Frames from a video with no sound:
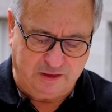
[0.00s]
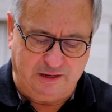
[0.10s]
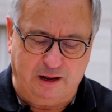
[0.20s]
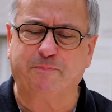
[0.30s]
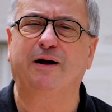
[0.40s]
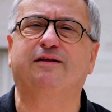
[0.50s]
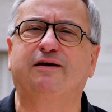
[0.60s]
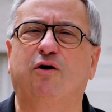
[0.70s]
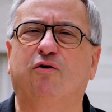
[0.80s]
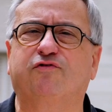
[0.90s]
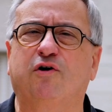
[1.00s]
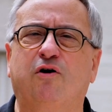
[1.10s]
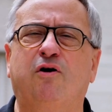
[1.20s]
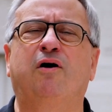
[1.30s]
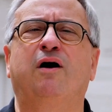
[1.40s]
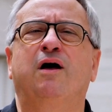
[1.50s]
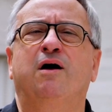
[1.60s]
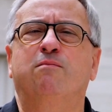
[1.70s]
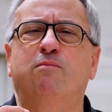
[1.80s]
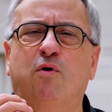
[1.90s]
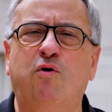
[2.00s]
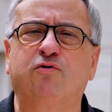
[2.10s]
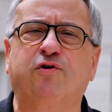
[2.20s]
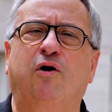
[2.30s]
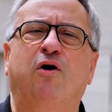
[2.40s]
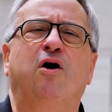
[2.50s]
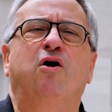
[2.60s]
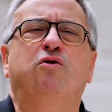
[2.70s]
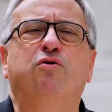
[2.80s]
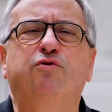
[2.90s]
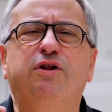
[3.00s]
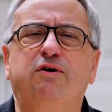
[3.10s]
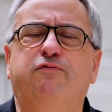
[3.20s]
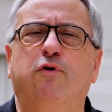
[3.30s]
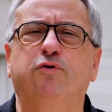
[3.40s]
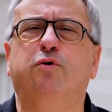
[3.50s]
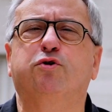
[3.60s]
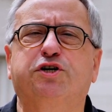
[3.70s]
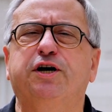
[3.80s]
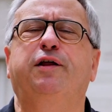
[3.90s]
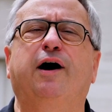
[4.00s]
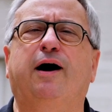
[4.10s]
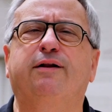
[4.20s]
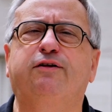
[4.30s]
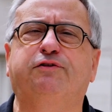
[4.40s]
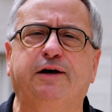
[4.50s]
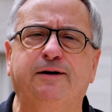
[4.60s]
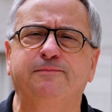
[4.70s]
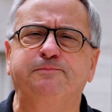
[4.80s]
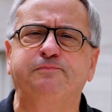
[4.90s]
L'appel qui en sort montre le niveau de généralité